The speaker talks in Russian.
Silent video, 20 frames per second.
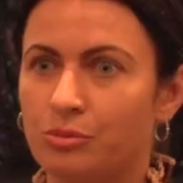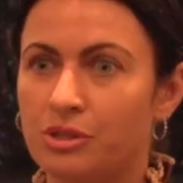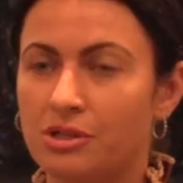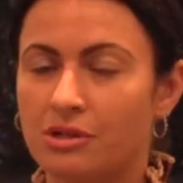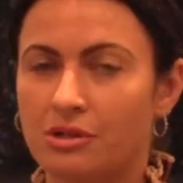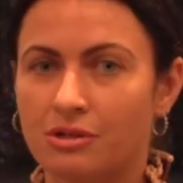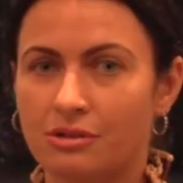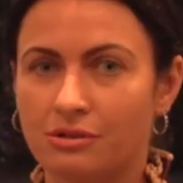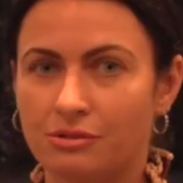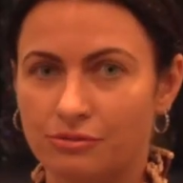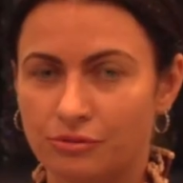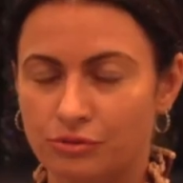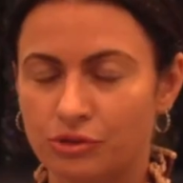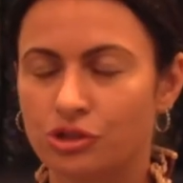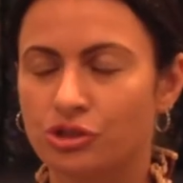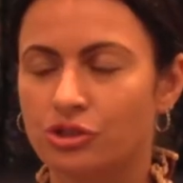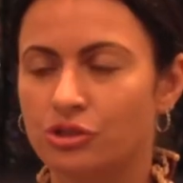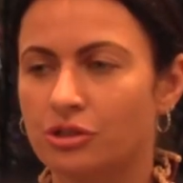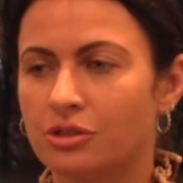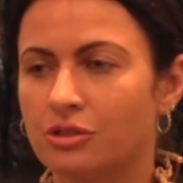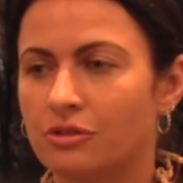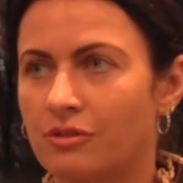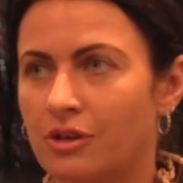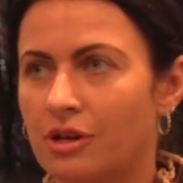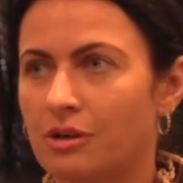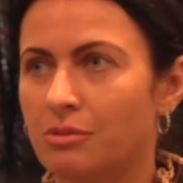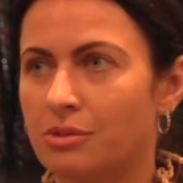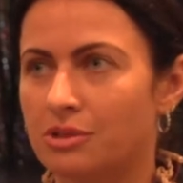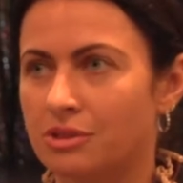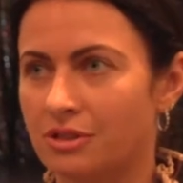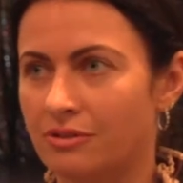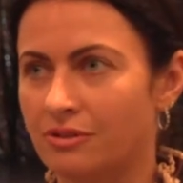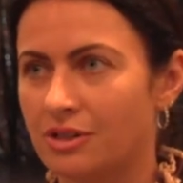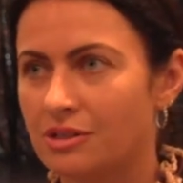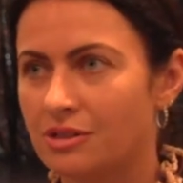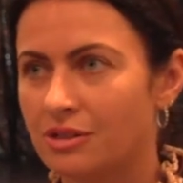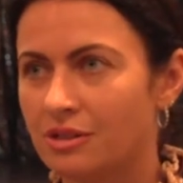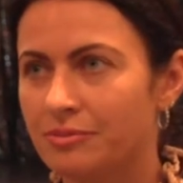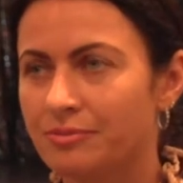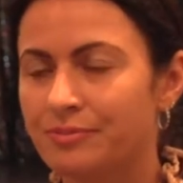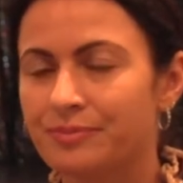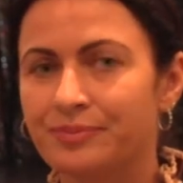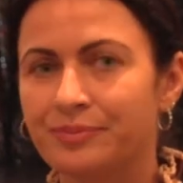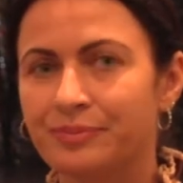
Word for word: У меня высшие два образования.